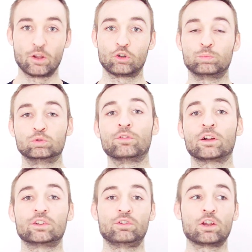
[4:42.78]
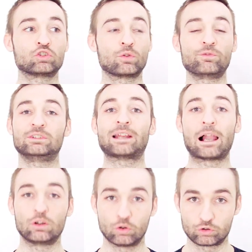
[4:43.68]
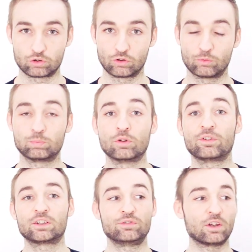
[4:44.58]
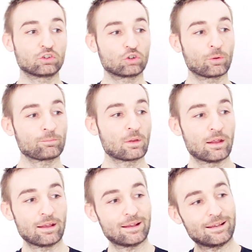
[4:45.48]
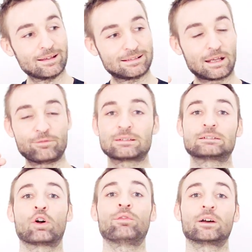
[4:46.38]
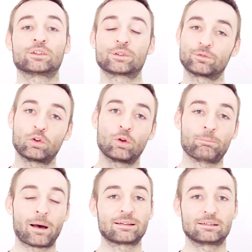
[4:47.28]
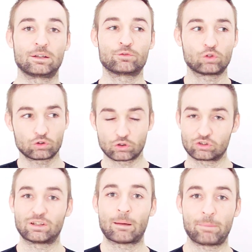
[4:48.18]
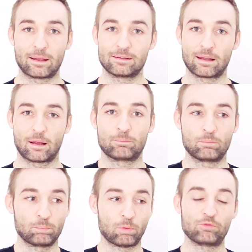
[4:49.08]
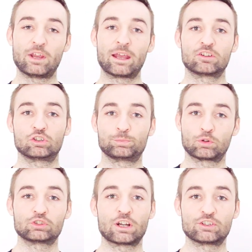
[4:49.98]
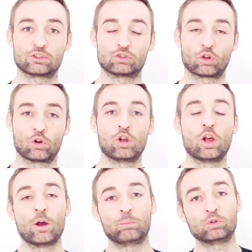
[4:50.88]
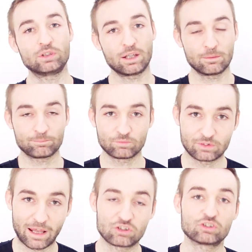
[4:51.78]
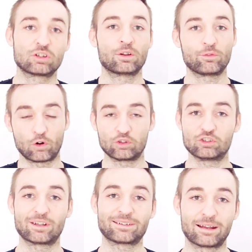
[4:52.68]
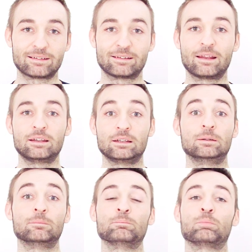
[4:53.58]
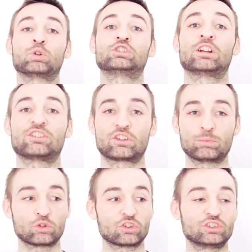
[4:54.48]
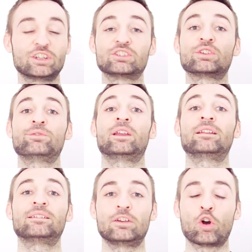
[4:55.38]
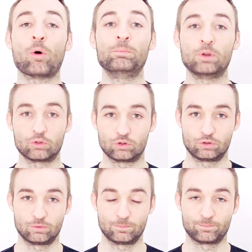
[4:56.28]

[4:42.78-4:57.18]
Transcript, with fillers: zbudować większą witalność, zbudować większą zainwestować w swoją pasję, w to, co Cię napędza, powiększyć, poszerzyć to. Później też wchodzisz na serce i poszerzasz, możesz jeszcze więcej objąć